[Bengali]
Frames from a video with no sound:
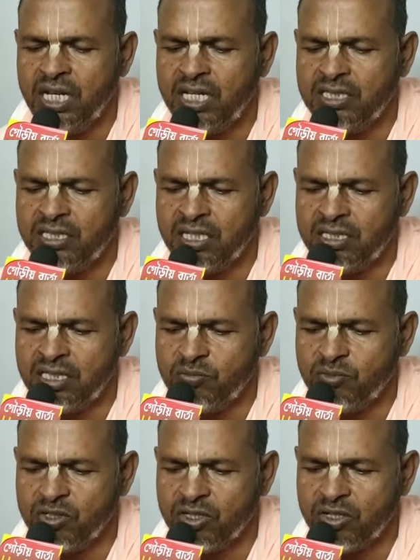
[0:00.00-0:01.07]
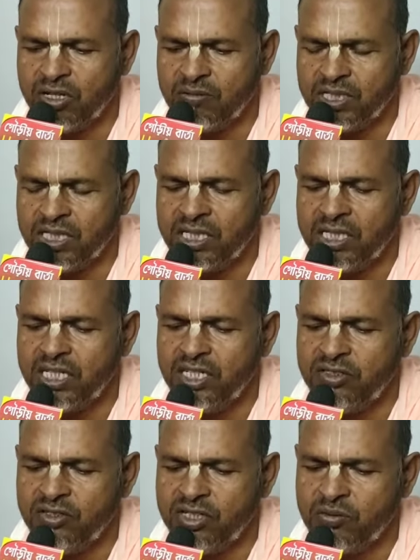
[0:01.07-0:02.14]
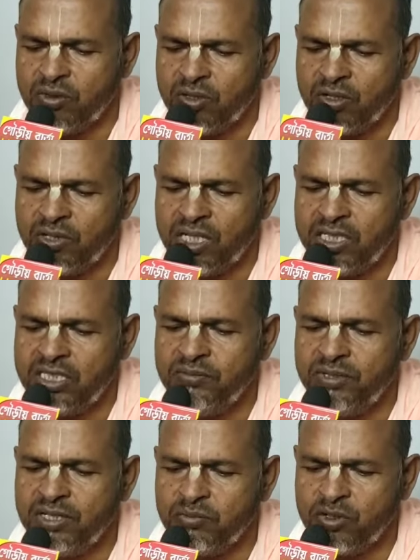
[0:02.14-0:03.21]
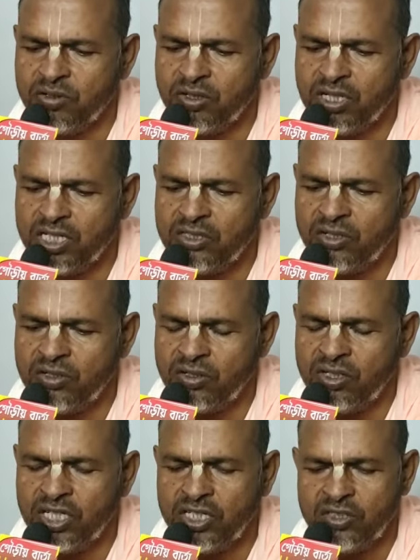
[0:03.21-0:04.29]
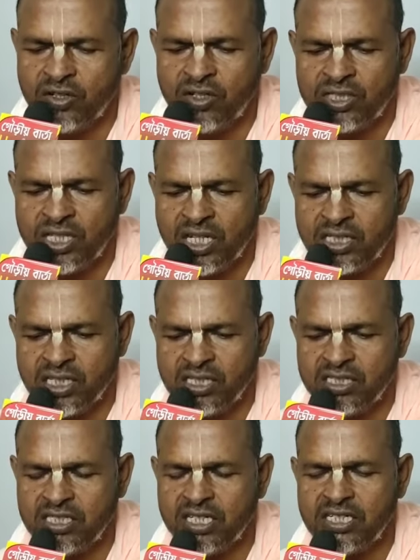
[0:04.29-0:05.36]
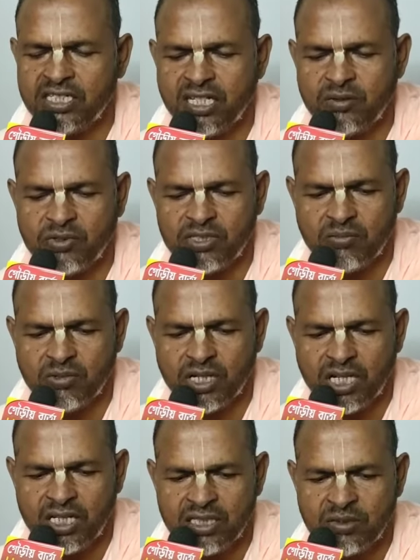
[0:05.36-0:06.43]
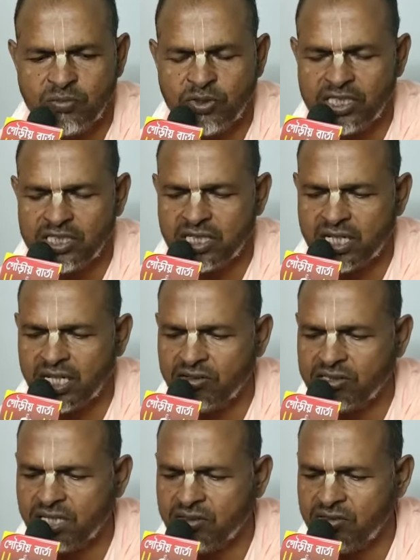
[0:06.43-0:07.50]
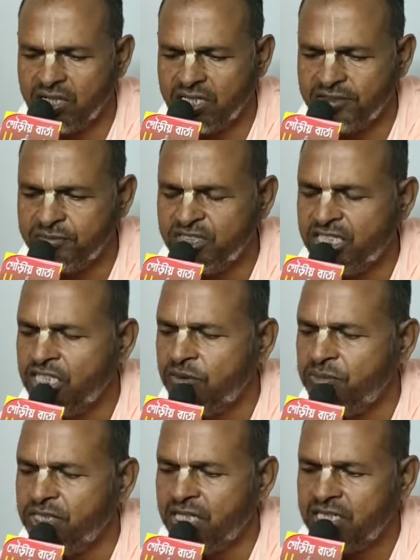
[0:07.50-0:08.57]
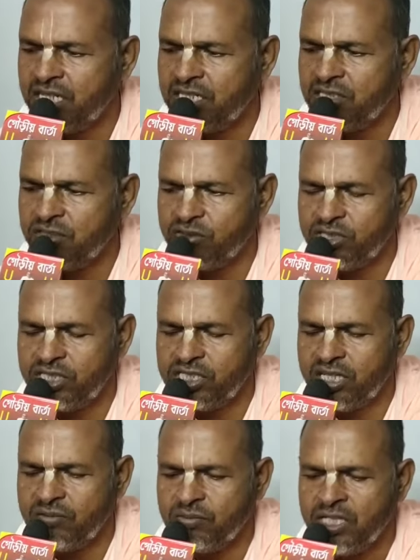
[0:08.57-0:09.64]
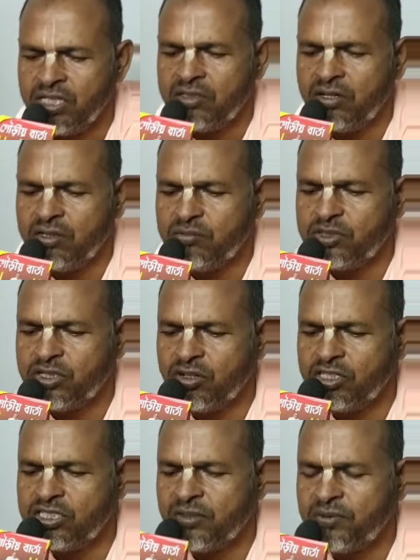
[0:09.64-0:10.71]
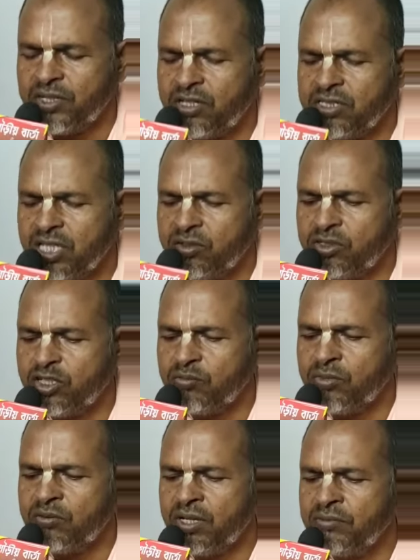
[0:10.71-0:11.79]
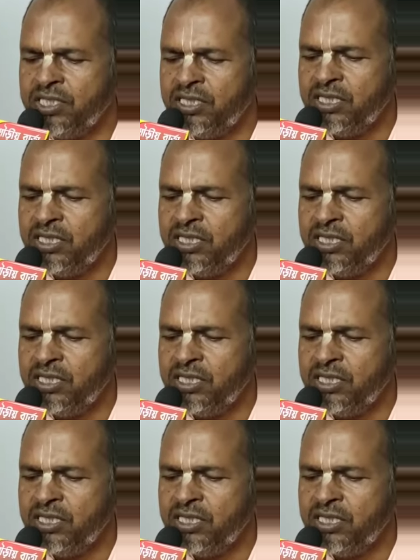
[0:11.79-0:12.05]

আত্যান্তিক মঙ্গল হবে এই জন্য ভগবান জীবের মঙ্গলের জন্য এই জগতে আসেন যেটা গীতার মধ্যে বলা আছে পরিত্রাণায় সাধুনাং বিনাশে আছে দুষ্কৃতাম ধর্ম সংস্থাপন অর্থায় সম্ভবামী